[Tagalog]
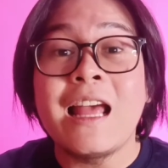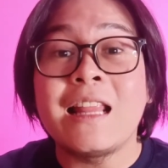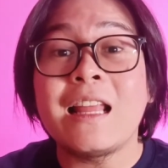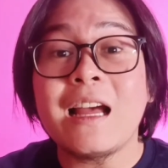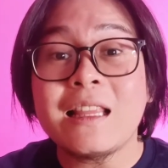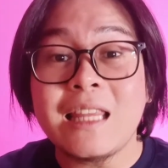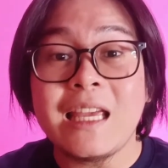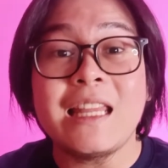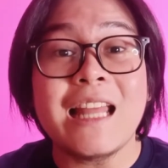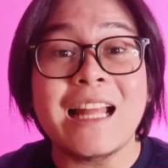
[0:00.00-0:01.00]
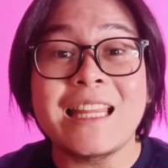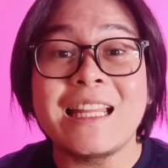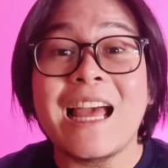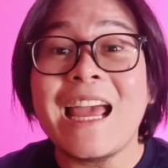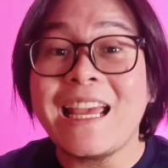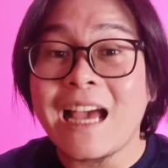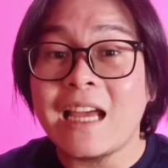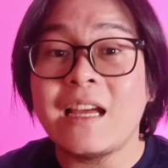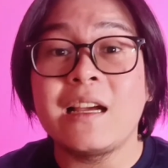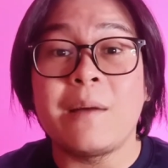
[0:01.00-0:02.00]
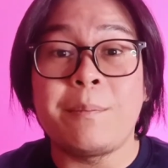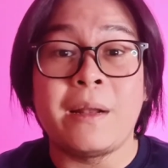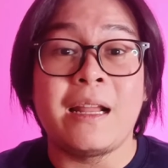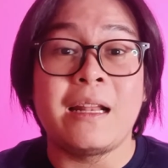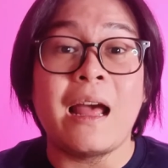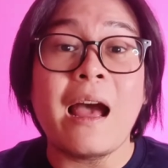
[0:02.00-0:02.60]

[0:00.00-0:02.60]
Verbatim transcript: na tingin natin ay kayang gampanan